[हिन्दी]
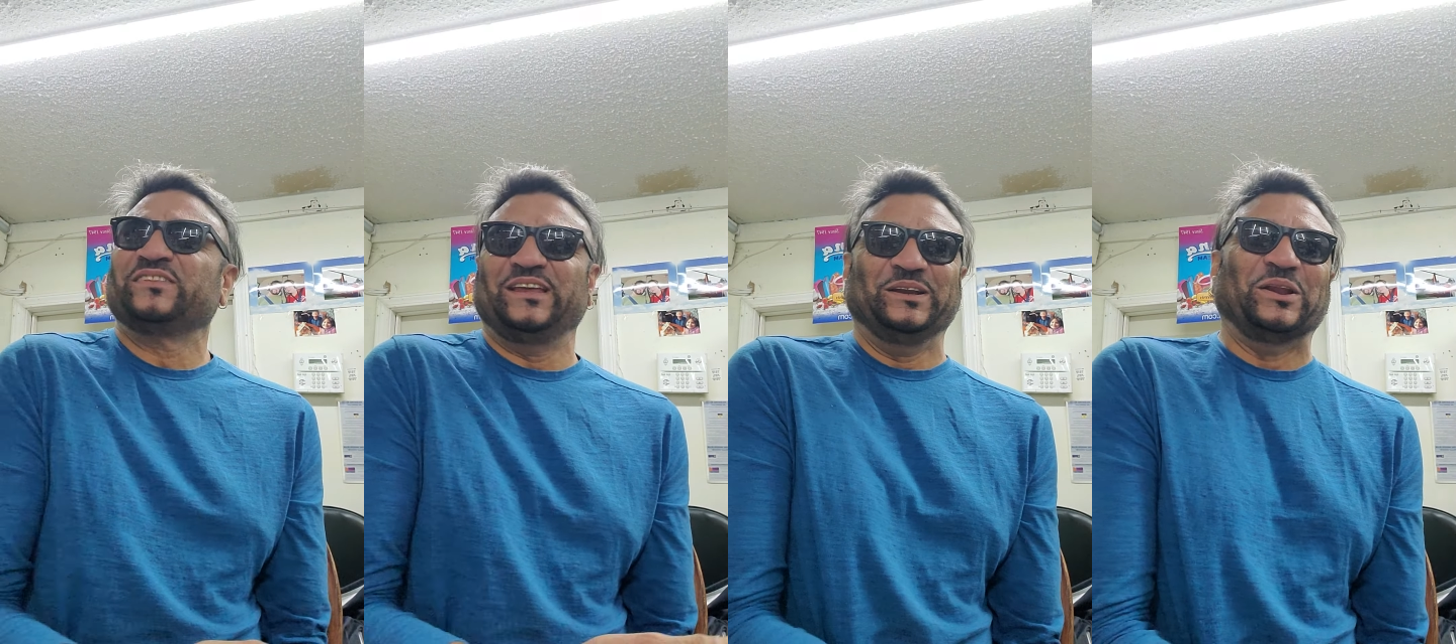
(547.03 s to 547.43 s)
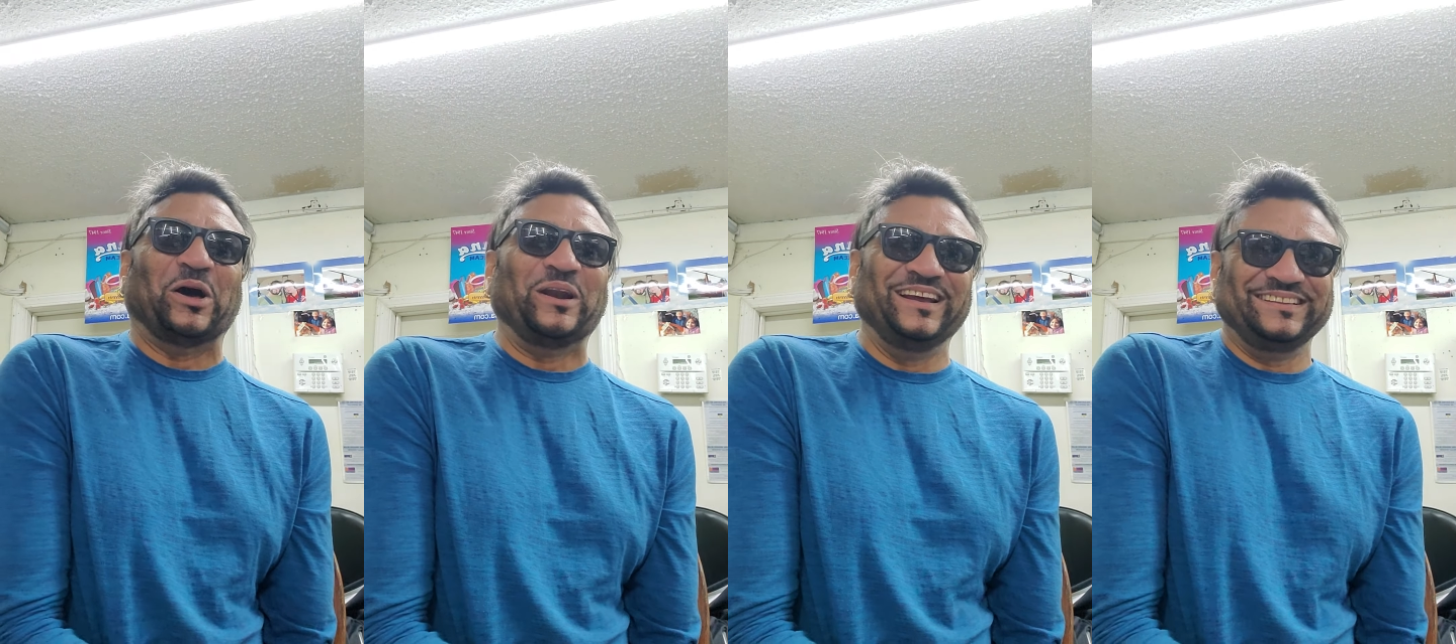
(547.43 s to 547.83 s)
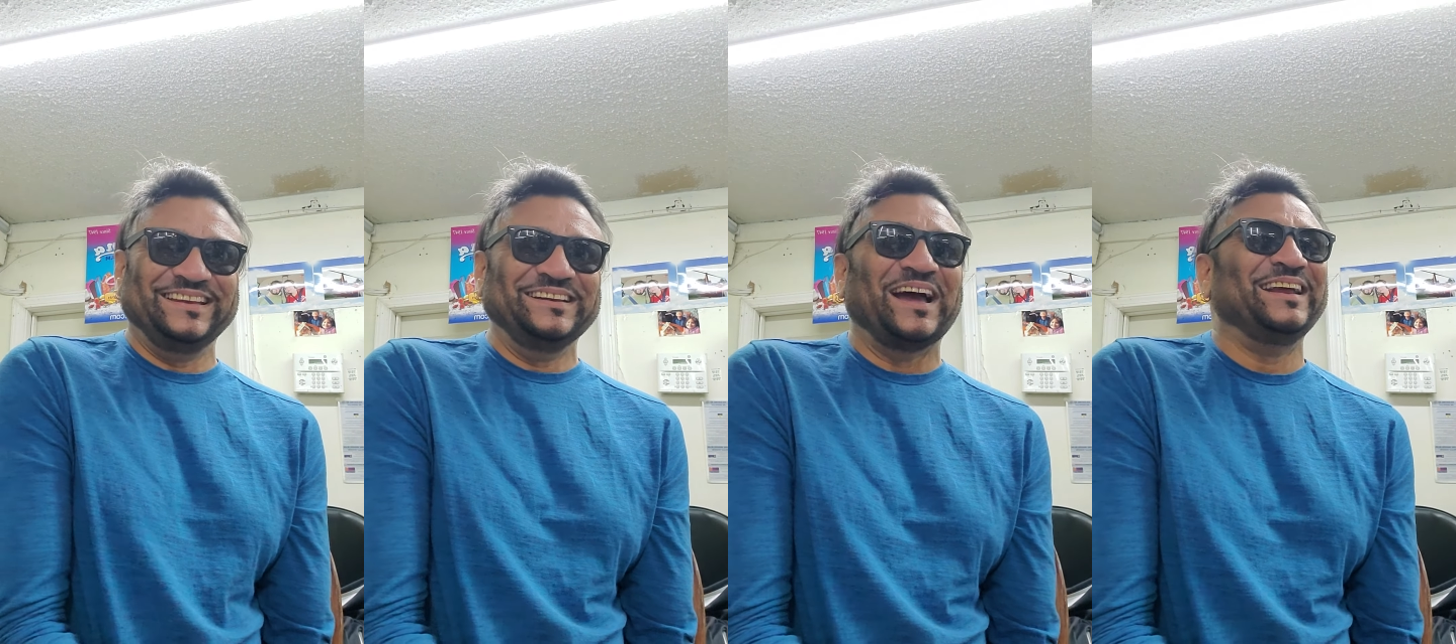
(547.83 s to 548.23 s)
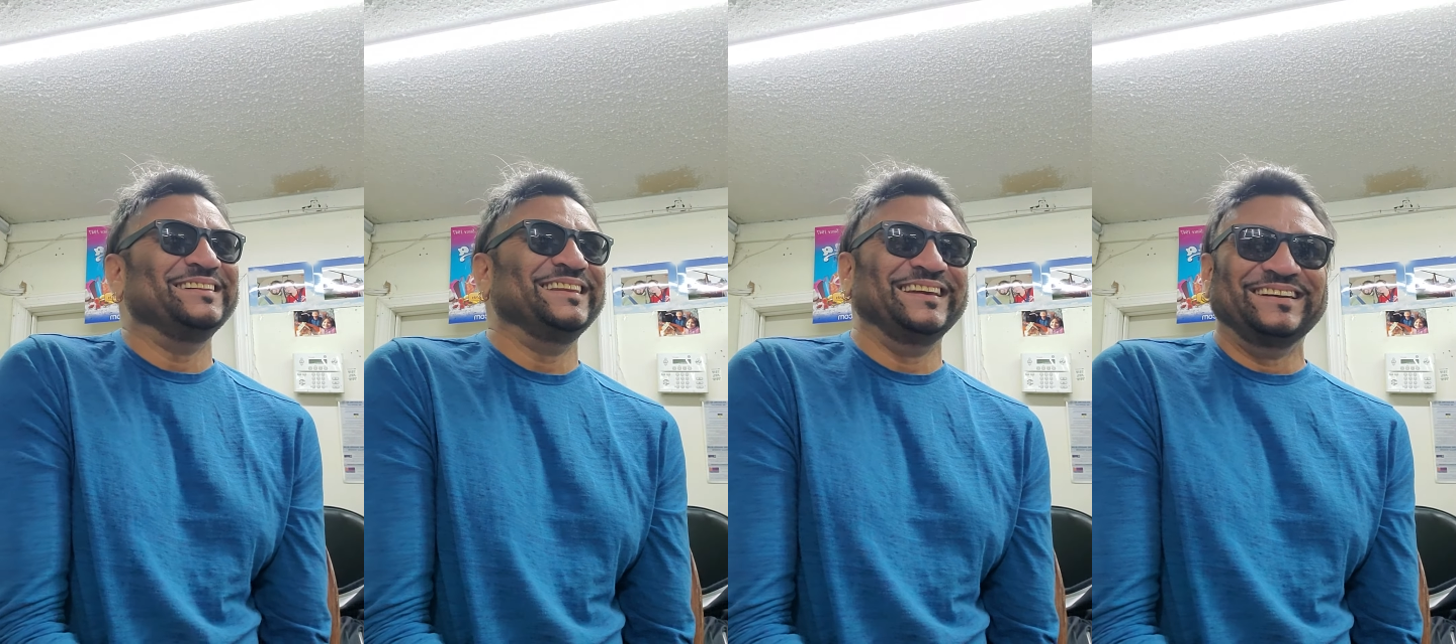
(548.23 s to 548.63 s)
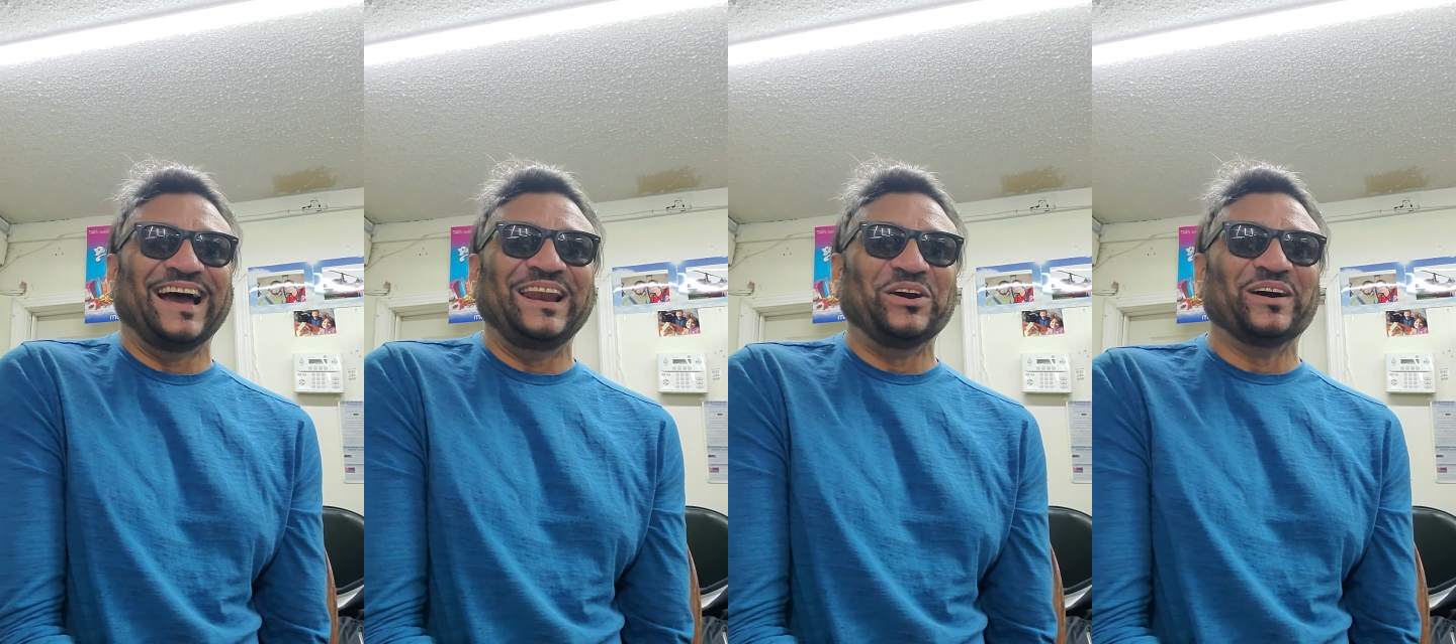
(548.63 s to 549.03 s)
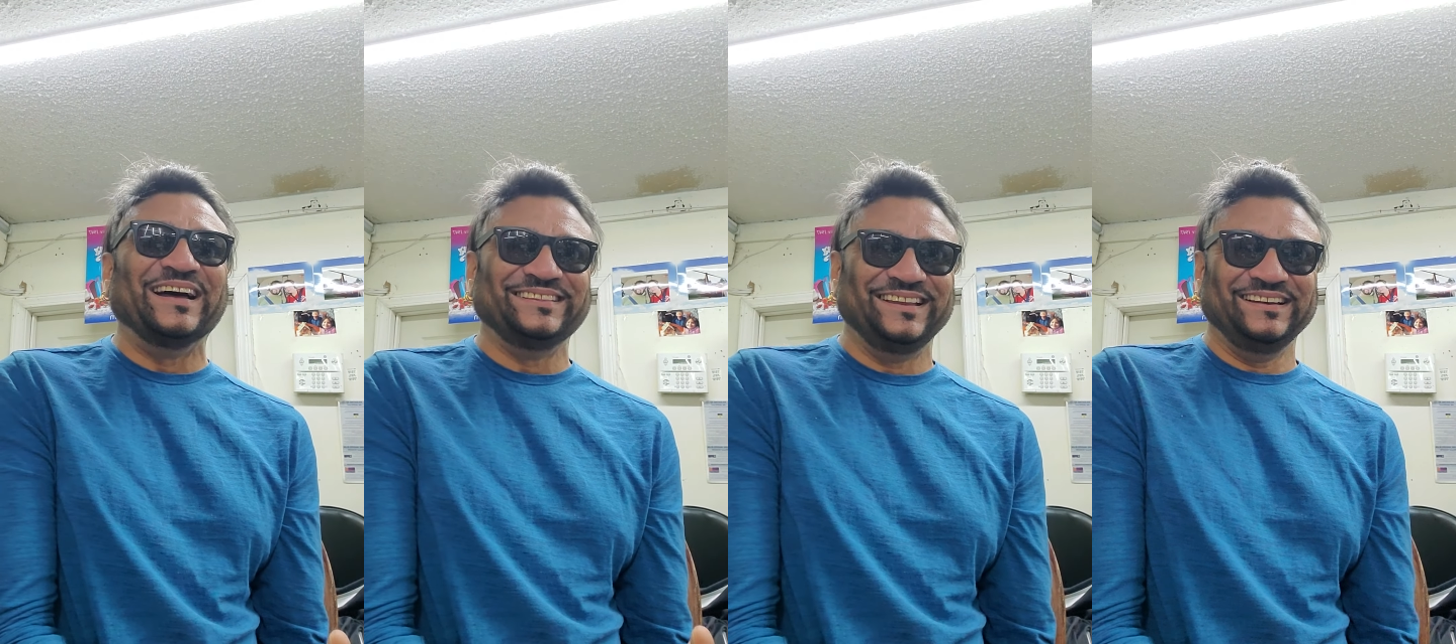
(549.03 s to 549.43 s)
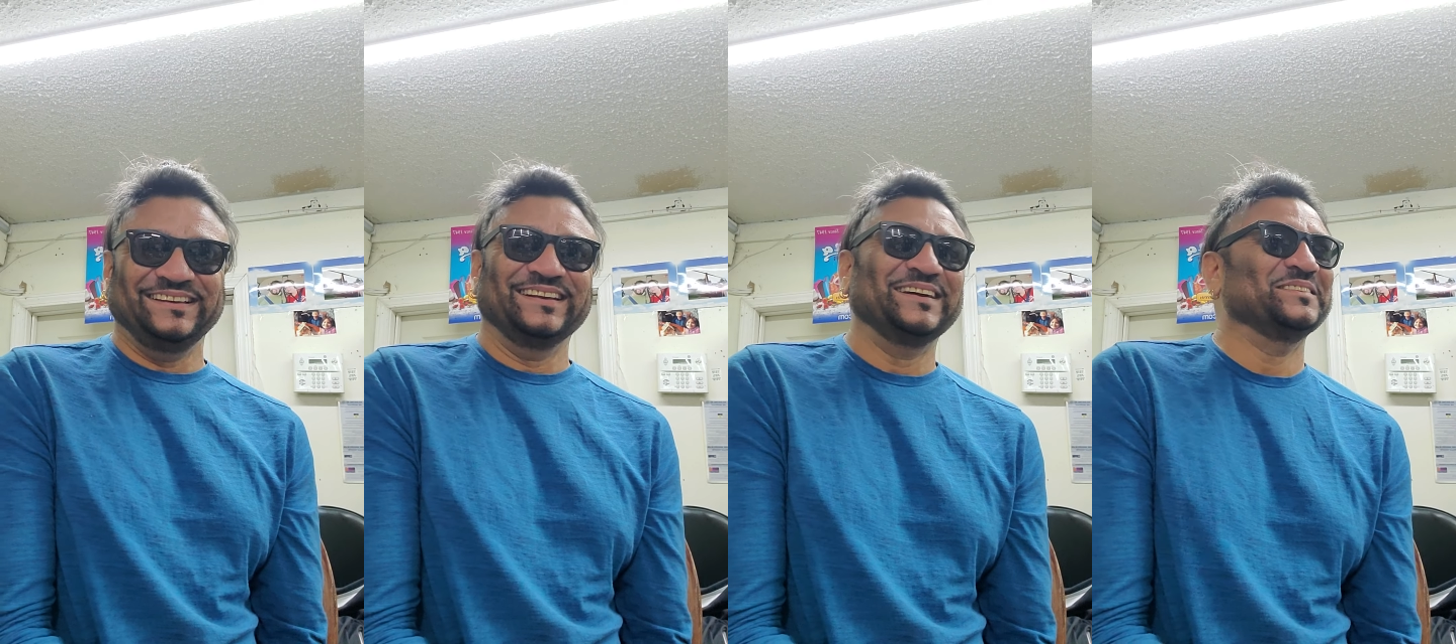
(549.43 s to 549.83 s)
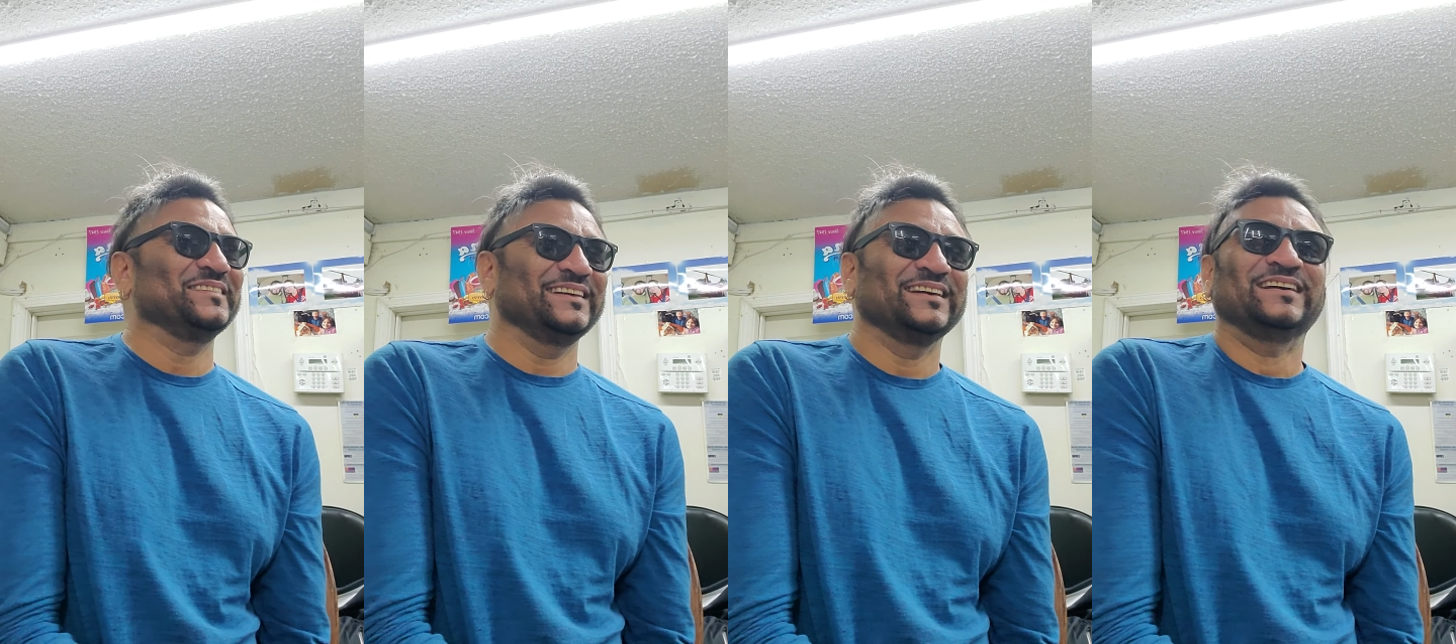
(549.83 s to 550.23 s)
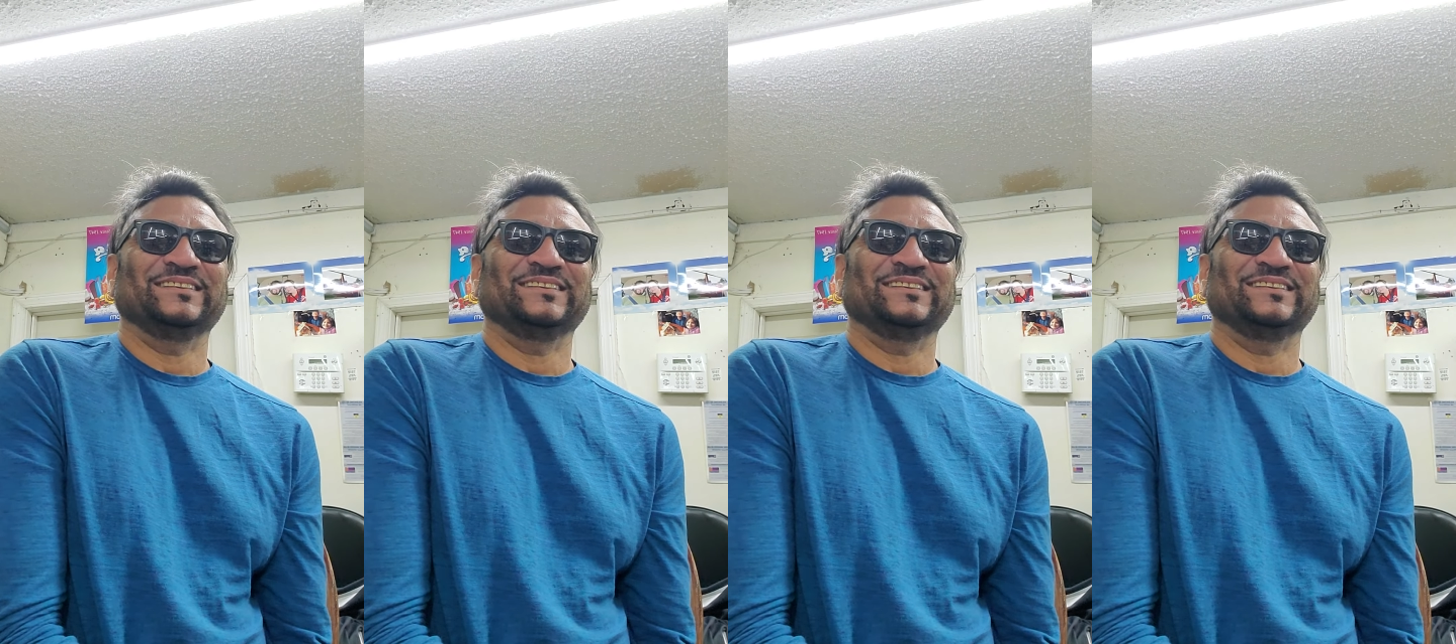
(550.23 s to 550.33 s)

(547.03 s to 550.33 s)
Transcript: तीन डाल तीन डाल तीन डायलॉग आते नहीं है ना अभी